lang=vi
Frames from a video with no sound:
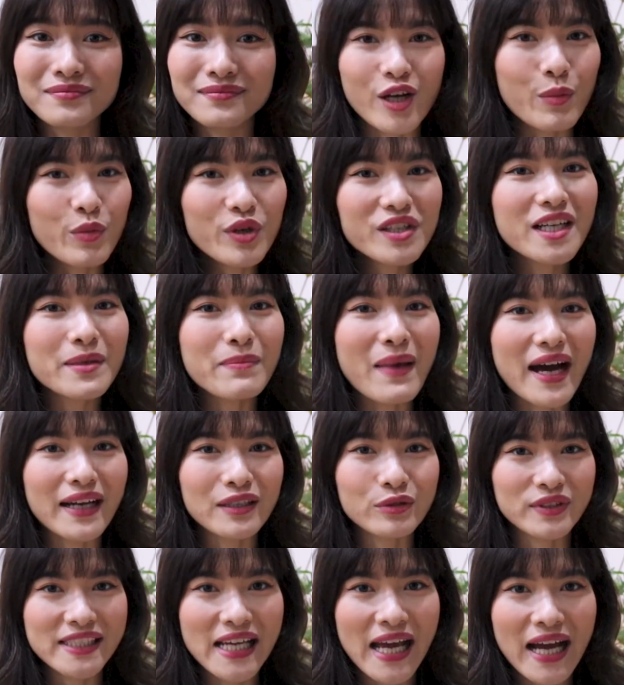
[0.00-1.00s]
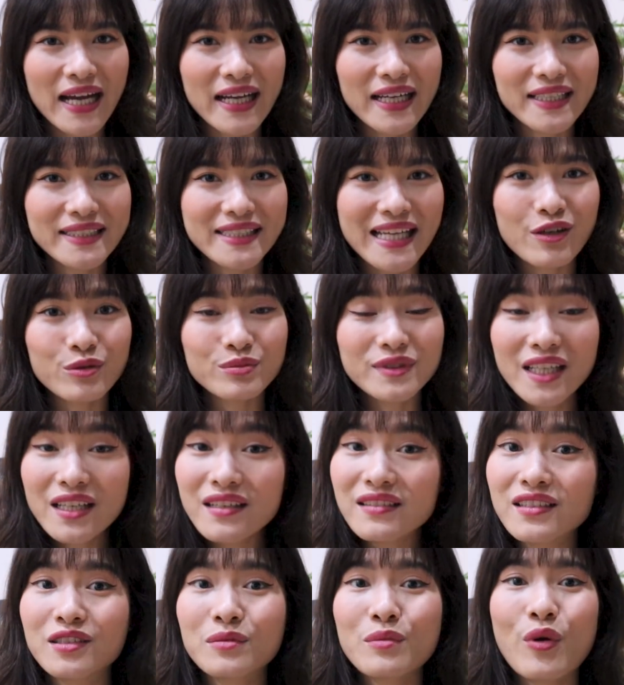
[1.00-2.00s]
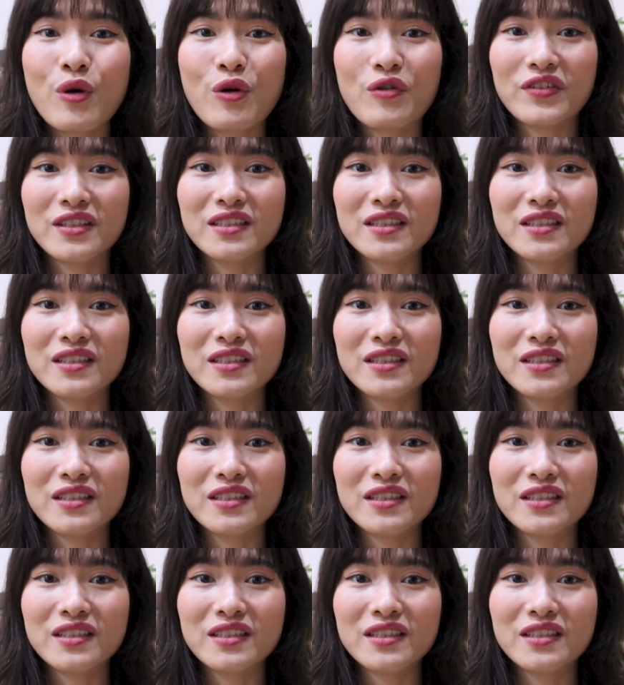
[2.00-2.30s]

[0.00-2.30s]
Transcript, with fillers: có một người bạn của trang á trang cũng rất là ngưỡng mộ